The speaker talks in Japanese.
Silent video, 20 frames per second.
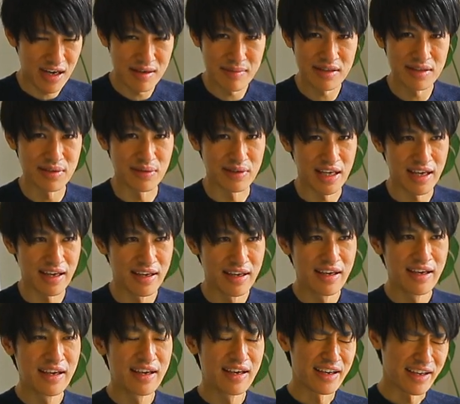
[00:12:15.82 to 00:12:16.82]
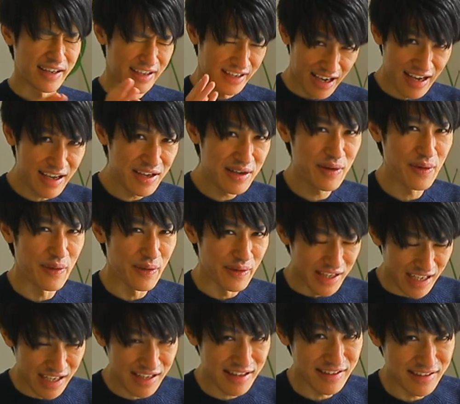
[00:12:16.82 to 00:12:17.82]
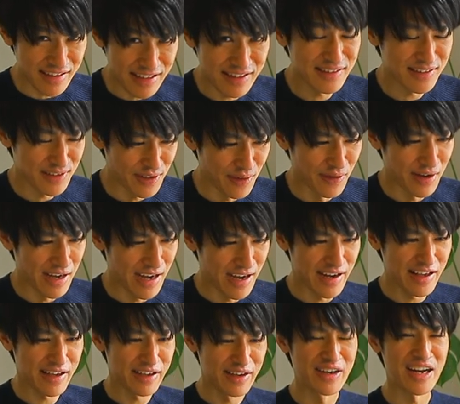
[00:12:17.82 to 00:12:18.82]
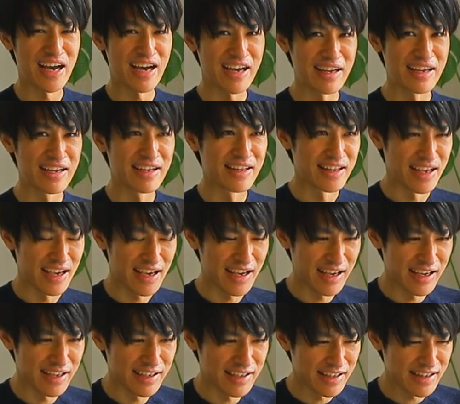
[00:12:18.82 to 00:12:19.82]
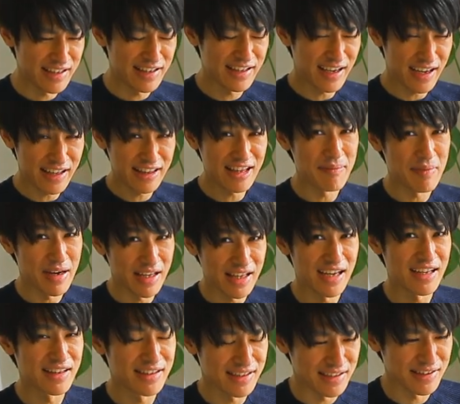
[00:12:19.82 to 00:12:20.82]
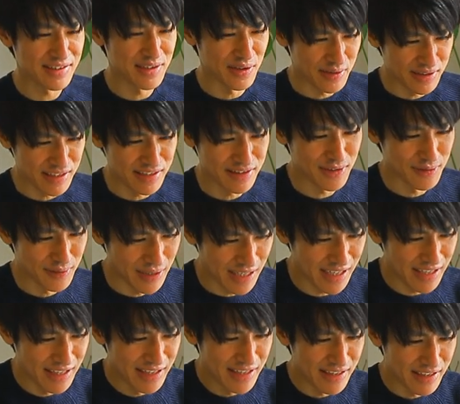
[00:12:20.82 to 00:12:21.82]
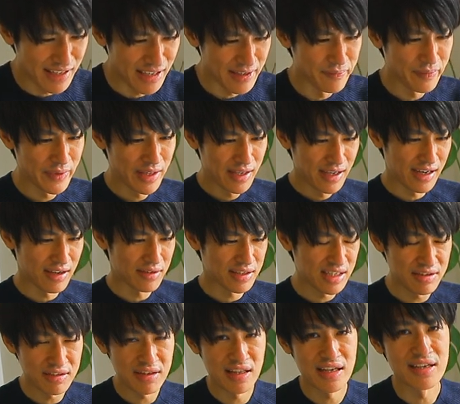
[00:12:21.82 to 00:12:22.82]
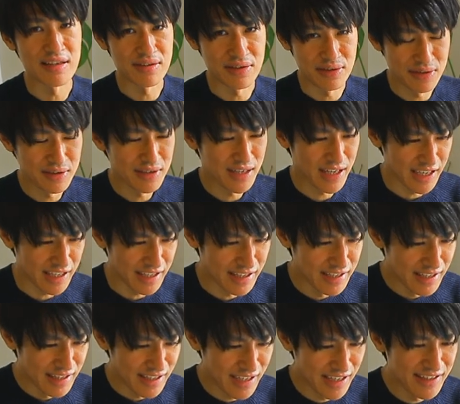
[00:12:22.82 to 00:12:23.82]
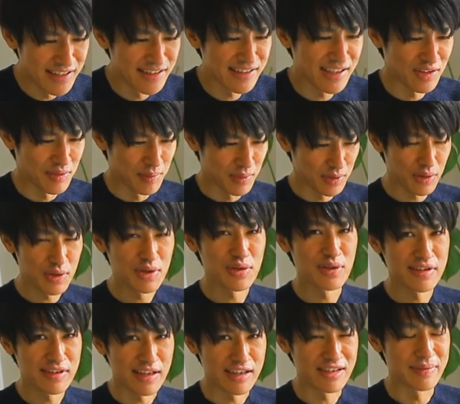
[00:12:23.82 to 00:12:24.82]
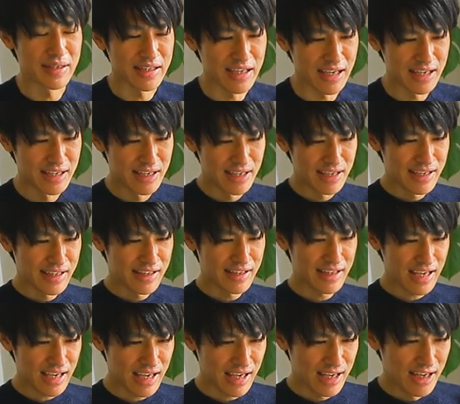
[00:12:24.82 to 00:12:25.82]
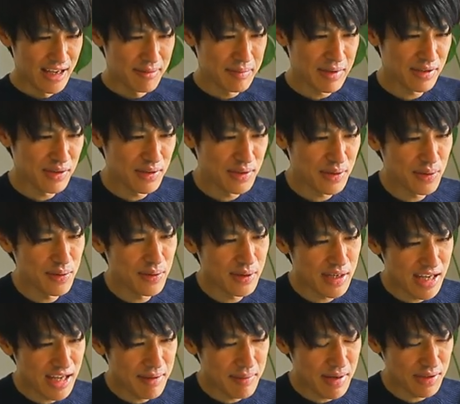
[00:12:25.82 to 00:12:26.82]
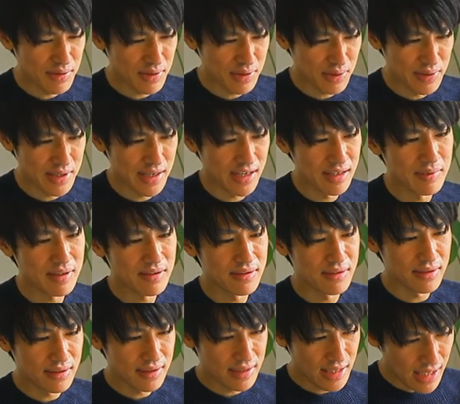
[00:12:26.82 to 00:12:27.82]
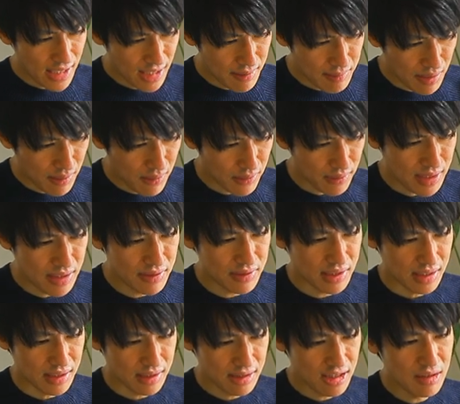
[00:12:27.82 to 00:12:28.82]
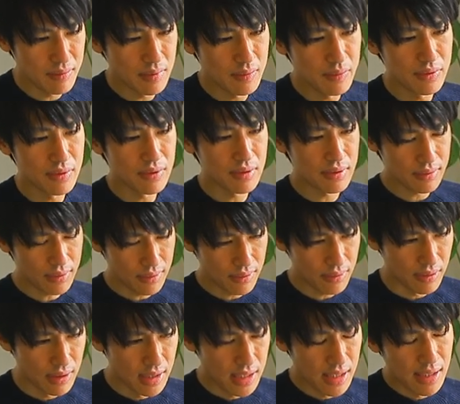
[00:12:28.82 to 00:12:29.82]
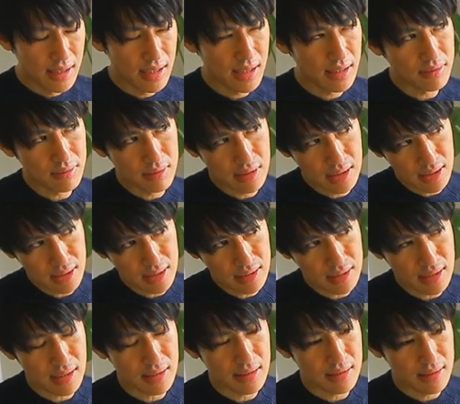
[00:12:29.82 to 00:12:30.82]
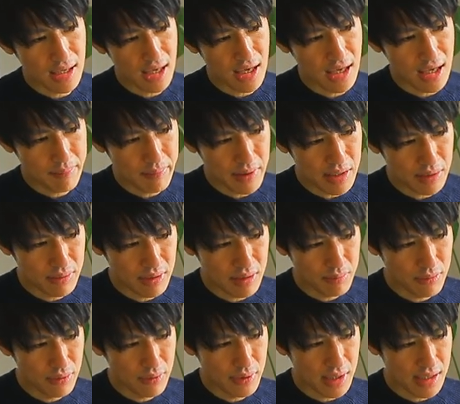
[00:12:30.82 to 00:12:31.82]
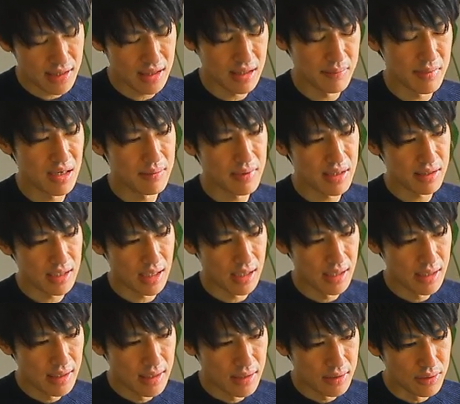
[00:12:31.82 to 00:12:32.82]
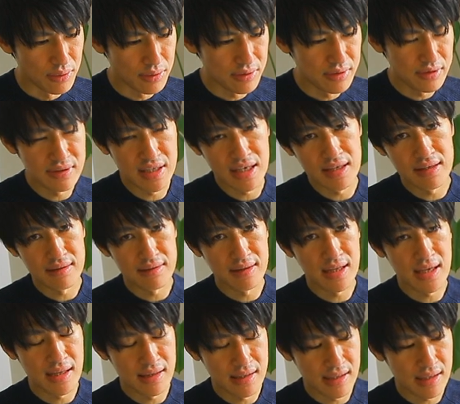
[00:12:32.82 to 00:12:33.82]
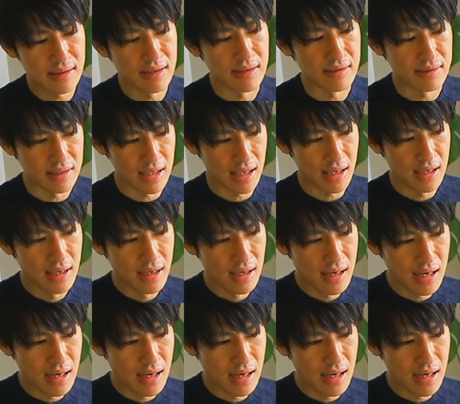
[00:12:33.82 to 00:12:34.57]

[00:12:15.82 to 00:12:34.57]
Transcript: かりますよね。頑固なんですよ。あれぐらい。ね。石頭なんですよ、実は。ね。ディスってないですよ。はい。なんですけども、特徴です、あくまで。で、まあそういうところが、まあ、ひとしこにありますんで、まあこのタヌキっていう部分と、チーターって、やっぱりこれも話してまいりました。独善性ってやつですね。